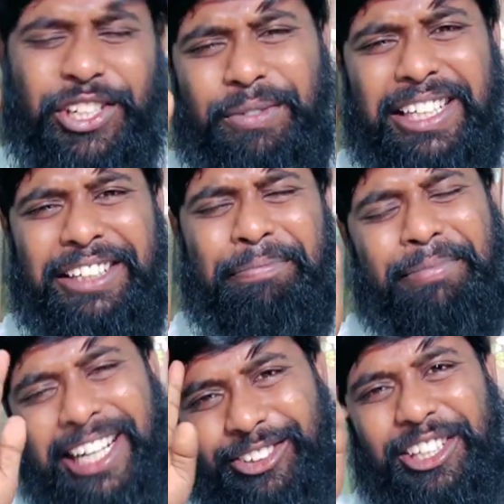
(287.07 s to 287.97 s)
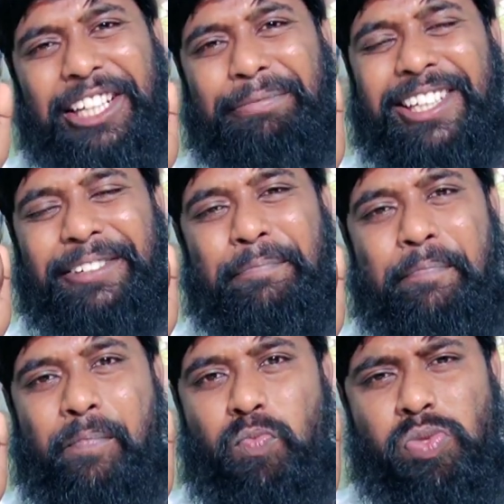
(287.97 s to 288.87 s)
সবাই ভালো থাকবেন
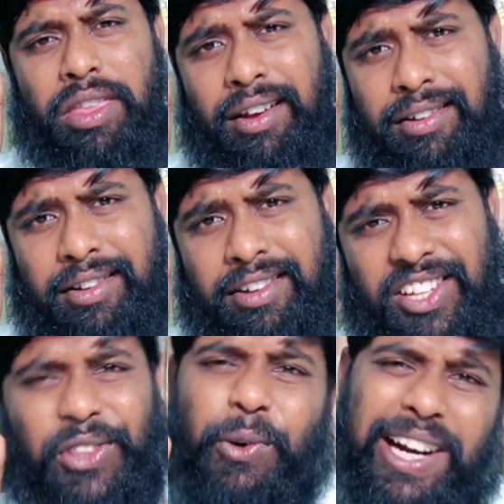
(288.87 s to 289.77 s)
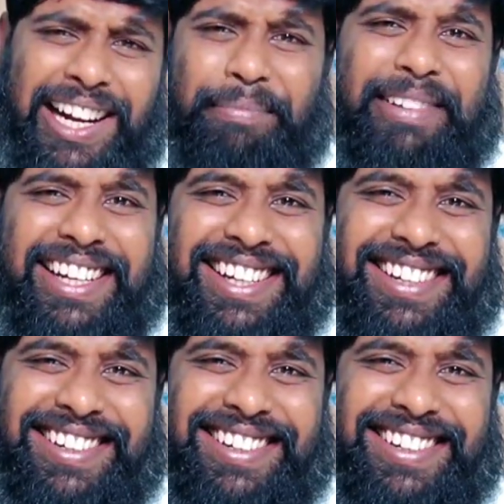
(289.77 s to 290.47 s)
দোয়া রাখবেন